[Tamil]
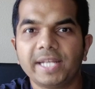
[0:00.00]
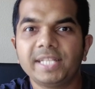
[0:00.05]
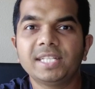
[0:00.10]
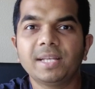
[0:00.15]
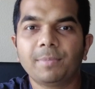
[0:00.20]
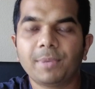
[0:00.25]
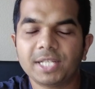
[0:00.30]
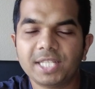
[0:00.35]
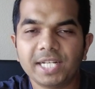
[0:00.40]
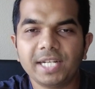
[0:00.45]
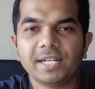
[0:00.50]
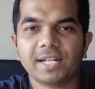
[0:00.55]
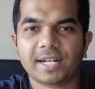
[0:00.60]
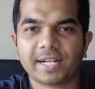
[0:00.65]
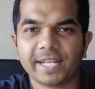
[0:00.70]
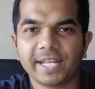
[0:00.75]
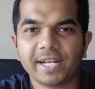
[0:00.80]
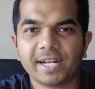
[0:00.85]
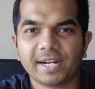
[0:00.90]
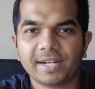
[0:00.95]
இந்த மாதிரி
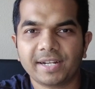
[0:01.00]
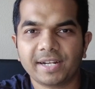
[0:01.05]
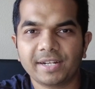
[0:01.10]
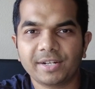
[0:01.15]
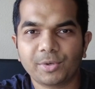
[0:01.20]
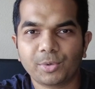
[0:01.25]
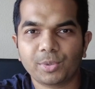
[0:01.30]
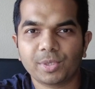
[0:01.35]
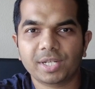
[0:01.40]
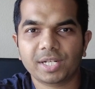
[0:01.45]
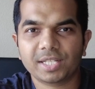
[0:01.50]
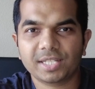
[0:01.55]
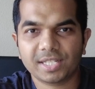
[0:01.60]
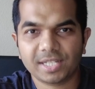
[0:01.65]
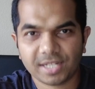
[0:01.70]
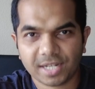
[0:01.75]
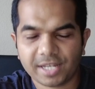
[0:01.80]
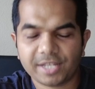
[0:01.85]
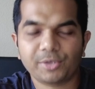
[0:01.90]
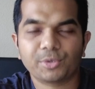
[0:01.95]
நிறைய கண்டென்ட்
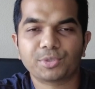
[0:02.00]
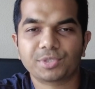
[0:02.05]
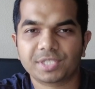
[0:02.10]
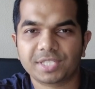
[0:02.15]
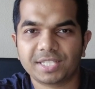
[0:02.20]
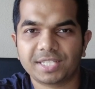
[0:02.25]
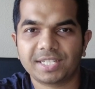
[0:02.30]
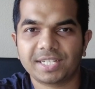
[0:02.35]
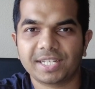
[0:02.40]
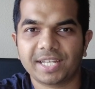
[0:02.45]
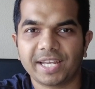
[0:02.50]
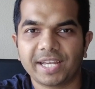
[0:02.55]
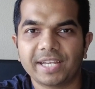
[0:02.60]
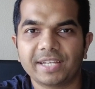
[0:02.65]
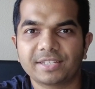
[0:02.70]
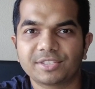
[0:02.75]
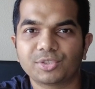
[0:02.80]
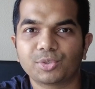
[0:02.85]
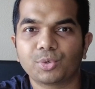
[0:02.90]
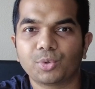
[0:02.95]
கொடுக்கறதுக்கு நான் யோசிச்சுட்ருக்கேன்
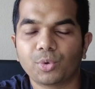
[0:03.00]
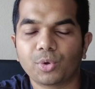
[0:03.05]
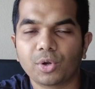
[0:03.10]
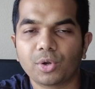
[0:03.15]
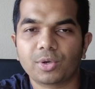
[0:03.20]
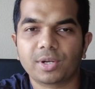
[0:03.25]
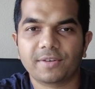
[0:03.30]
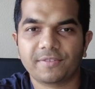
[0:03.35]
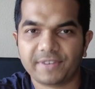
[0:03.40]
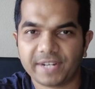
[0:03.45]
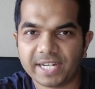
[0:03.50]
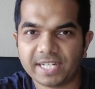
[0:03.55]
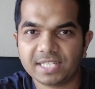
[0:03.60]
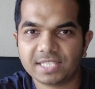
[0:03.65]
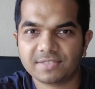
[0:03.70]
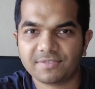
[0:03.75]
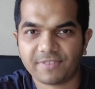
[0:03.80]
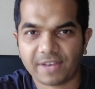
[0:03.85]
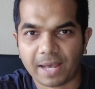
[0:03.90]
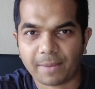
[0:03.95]
ஸோ உங்களோட
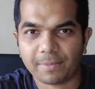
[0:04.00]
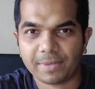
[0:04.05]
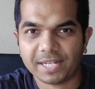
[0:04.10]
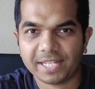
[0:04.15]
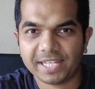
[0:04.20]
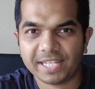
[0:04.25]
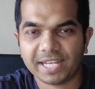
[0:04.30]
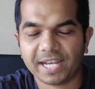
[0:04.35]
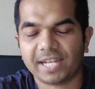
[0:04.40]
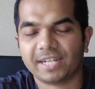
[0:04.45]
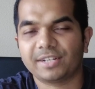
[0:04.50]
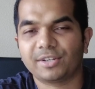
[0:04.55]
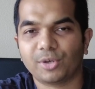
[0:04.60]
ஃப்ரெண்ட்ஸ் ஃபேமிலி அண்ட்